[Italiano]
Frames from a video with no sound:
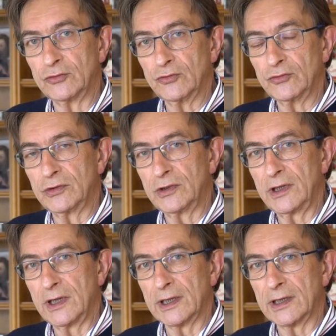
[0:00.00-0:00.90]

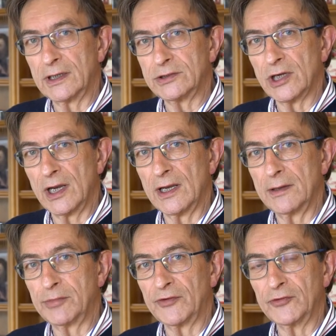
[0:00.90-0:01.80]
tutti e che ci
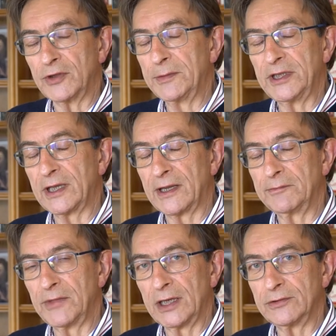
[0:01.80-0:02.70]
ha profondamente
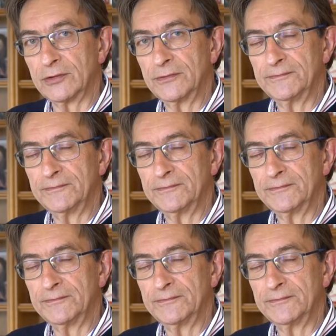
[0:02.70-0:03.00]
cambiato.